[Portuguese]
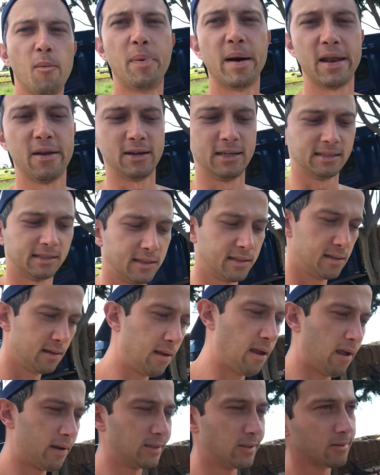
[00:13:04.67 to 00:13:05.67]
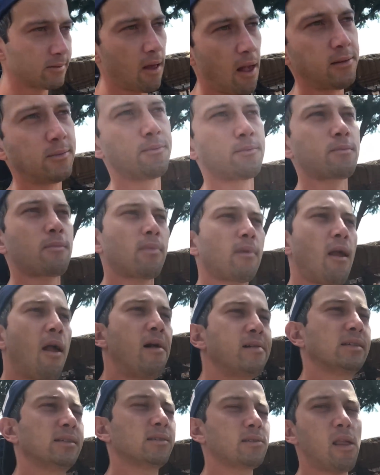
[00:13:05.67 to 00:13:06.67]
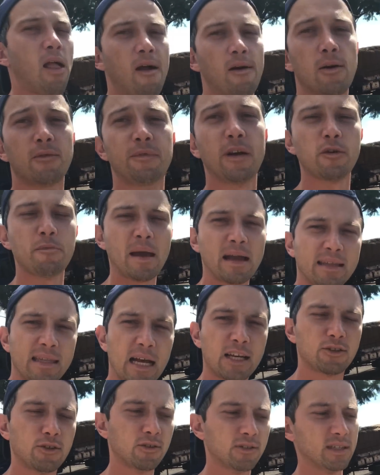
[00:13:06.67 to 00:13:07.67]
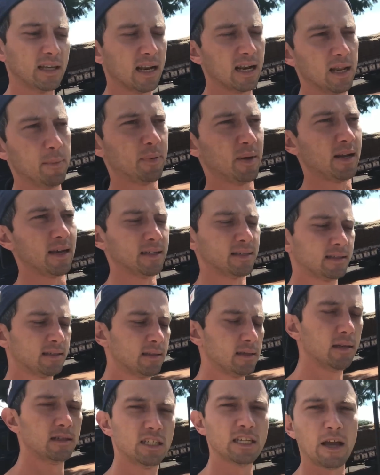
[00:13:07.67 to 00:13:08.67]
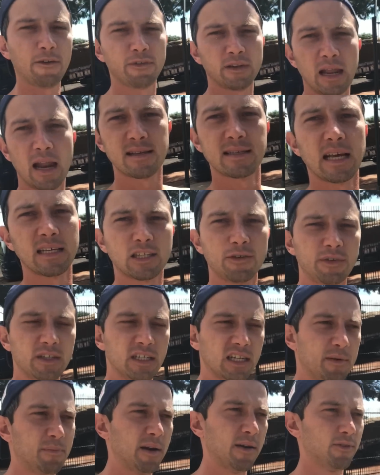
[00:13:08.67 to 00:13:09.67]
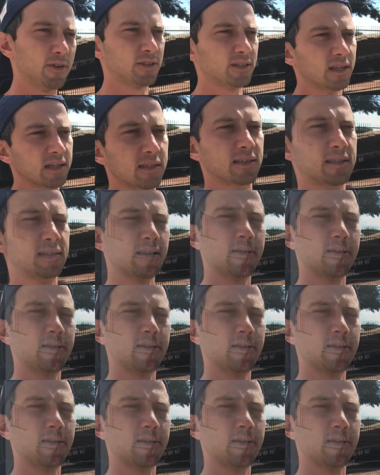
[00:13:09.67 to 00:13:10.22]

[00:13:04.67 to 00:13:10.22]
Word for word: pra nós. Vamos ver como é que tá a sonzeira ali pra nós já finalizar esse vídeo aqui pra vocês.